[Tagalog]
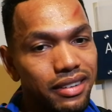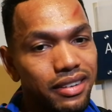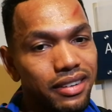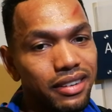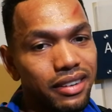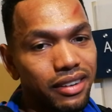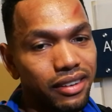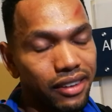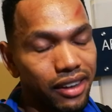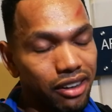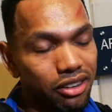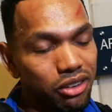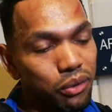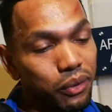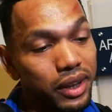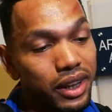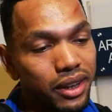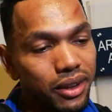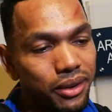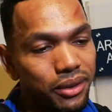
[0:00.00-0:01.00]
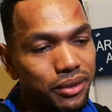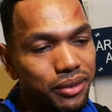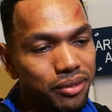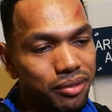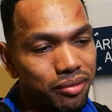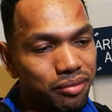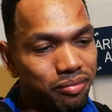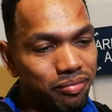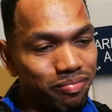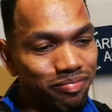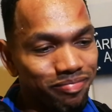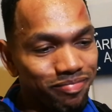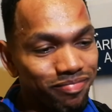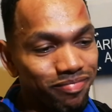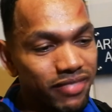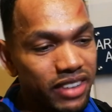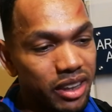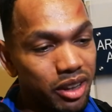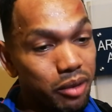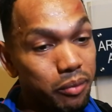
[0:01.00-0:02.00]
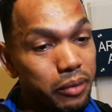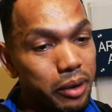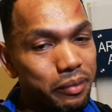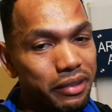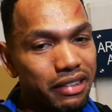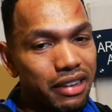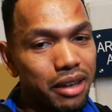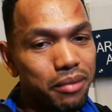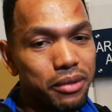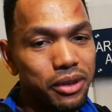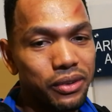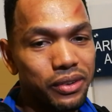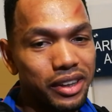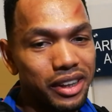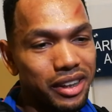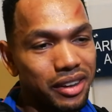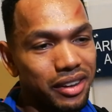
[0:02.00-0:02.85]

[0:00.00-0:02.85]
next window mapasama ulit.